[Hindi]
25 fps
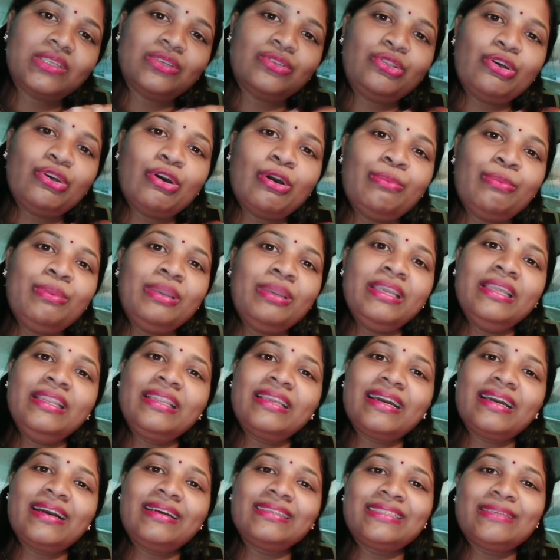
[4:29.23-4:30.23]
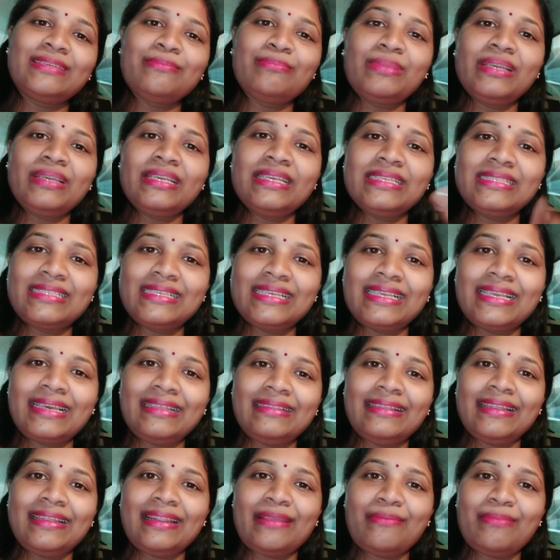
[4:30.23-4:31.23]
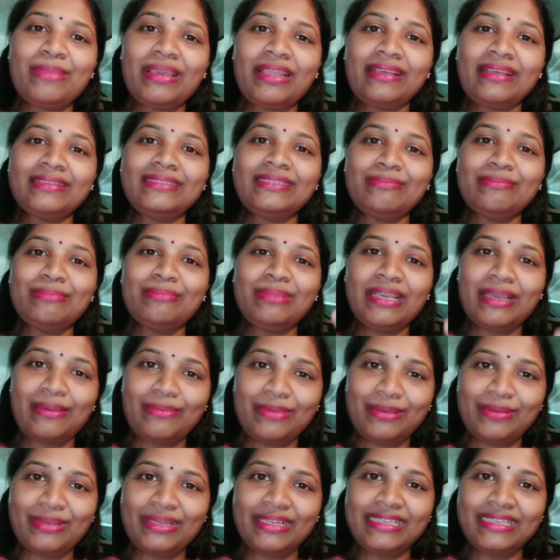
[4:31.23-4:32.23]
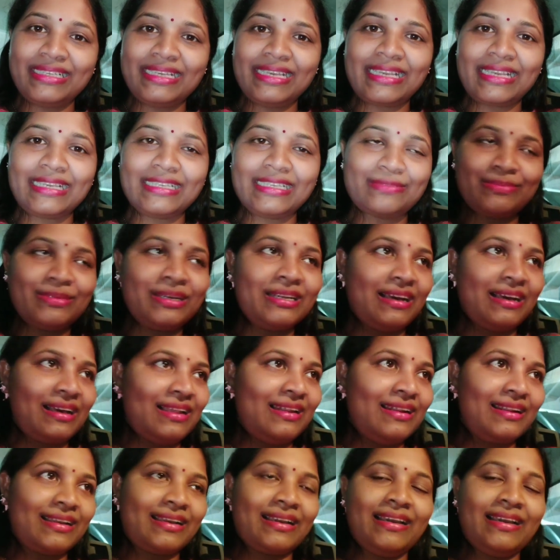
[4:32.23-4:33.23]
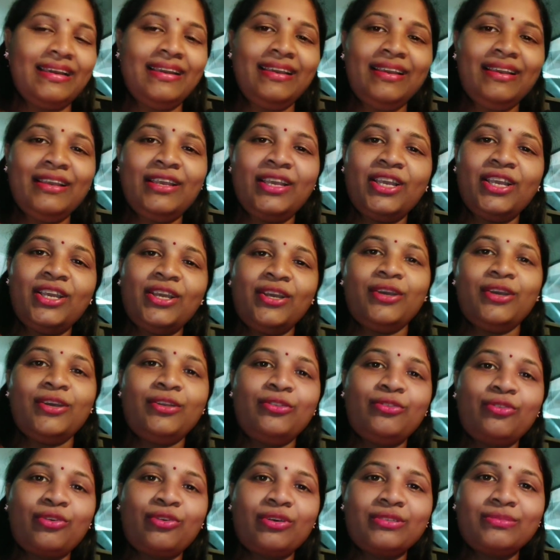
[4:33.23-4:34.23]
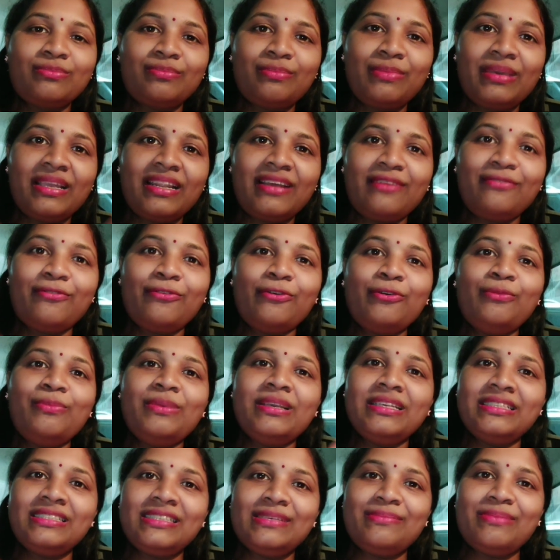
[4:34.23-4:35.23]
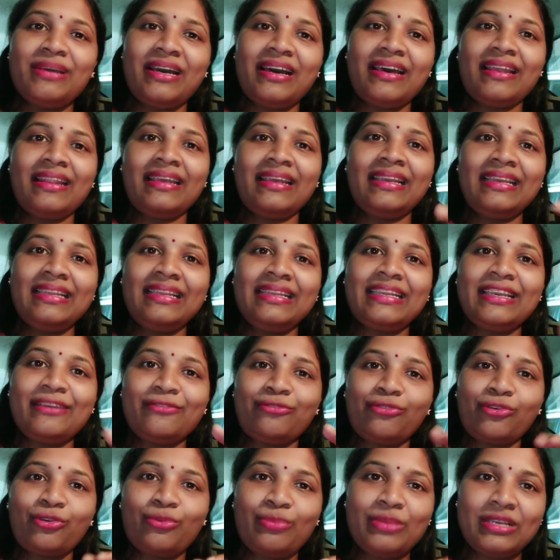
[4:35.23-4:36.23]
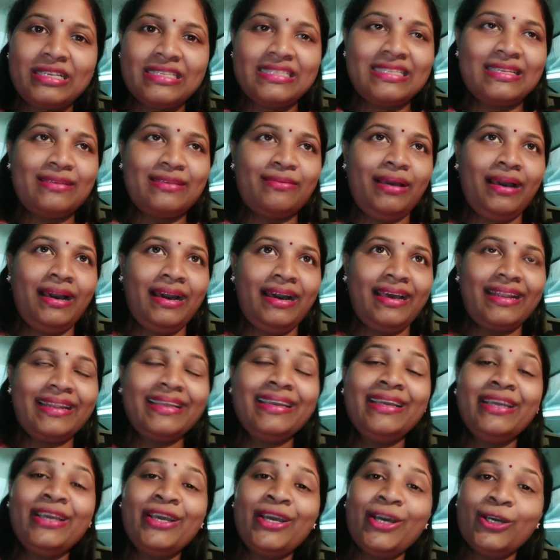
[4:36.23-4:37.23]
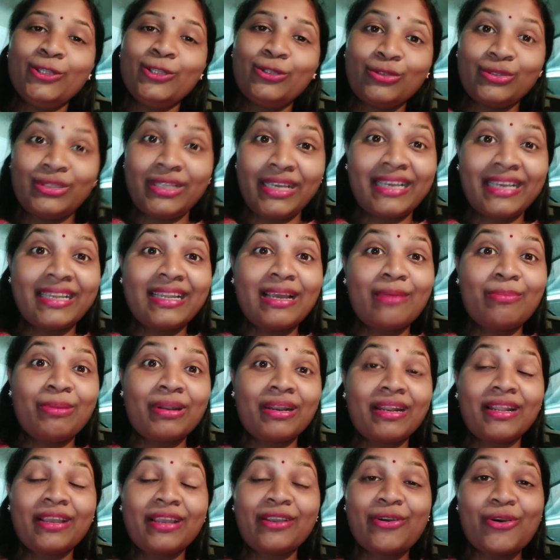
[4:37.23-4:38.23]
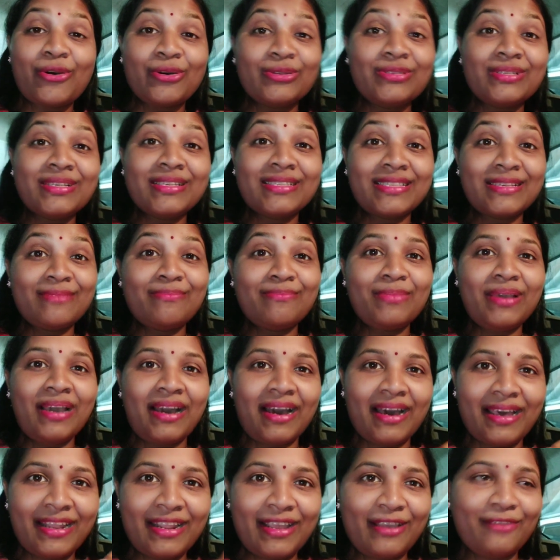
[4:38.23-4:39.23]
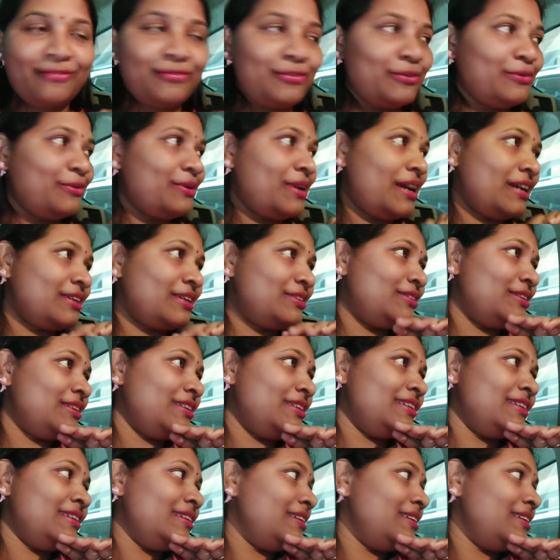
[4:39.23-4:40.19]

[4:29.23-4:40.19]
तो अभी इनका सिम भी इसी के अंदर है मेरा सिम भी अभी मैंने एक इसमें डाल रखा है तो मेरा फ़ोन भी इसी में आ रहा है इनके फ़ोन भी इसी में आ रहे हैं तो देखना पड़ रहा है कौन से सिम में आ रहा है फ़ोन एक्चुअली